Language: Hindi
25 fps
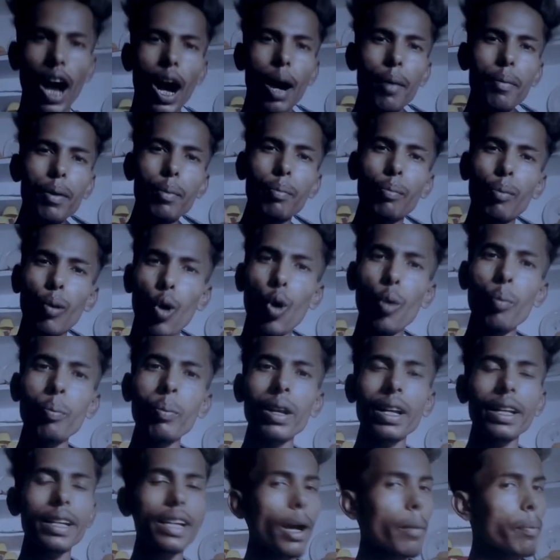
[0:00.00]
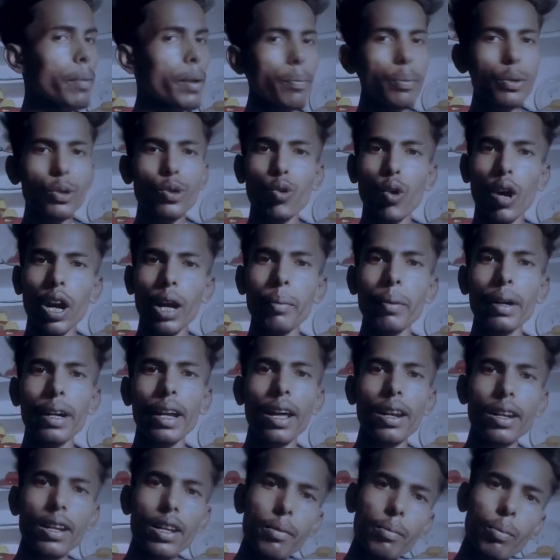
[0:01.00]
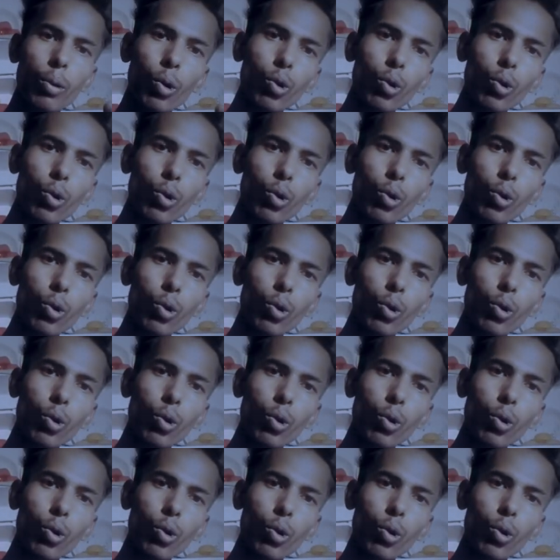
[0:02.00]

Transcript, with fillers: अबे बम मिल गया अपने पिछवाड़ में डाल ले